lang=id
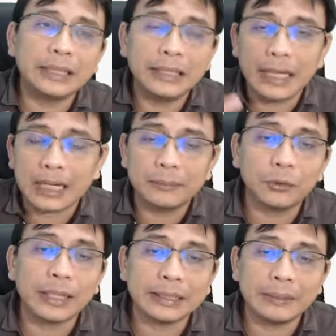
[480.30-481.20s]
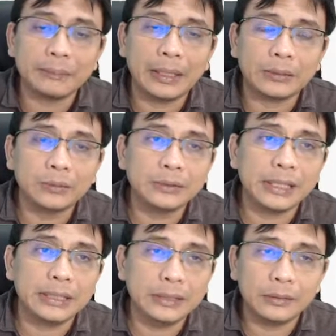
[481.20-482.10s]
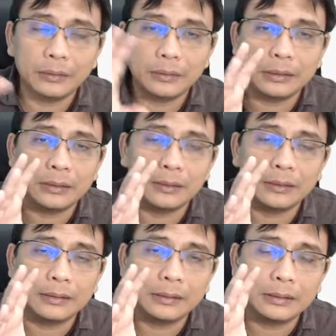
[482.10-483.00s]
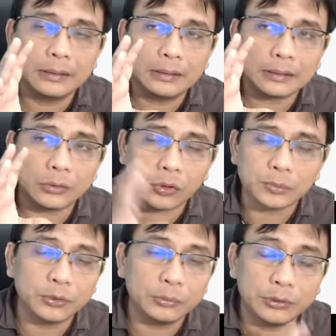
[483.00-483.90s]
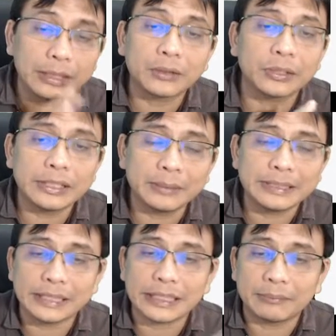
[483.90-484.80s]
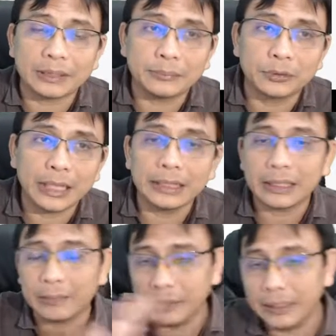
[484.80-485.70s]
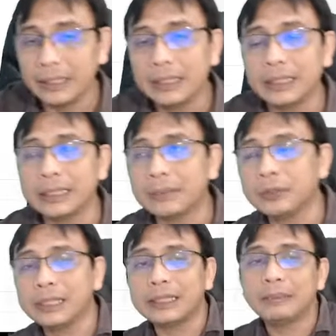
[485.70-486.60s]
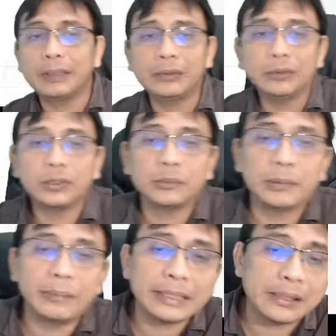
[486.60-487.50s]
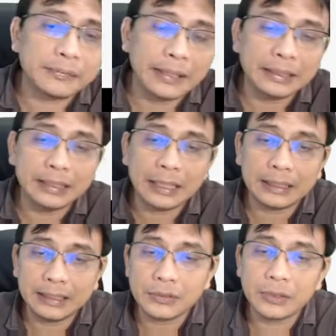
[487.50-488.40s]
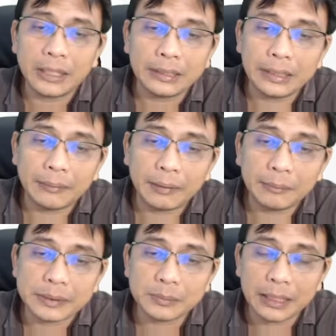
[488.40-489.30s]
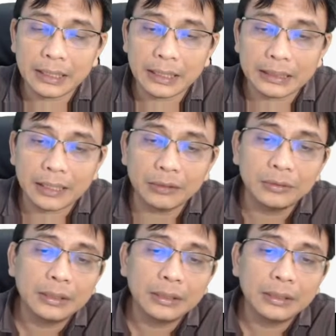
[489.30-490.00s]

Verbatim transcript: dia akan buka tab baru, jadi uh, course model course-nya masih tetap terbuka, tetapi kita punya tab baru untuk membaca filenya. Ini juga tidak apa-apa sebenarnya. Atau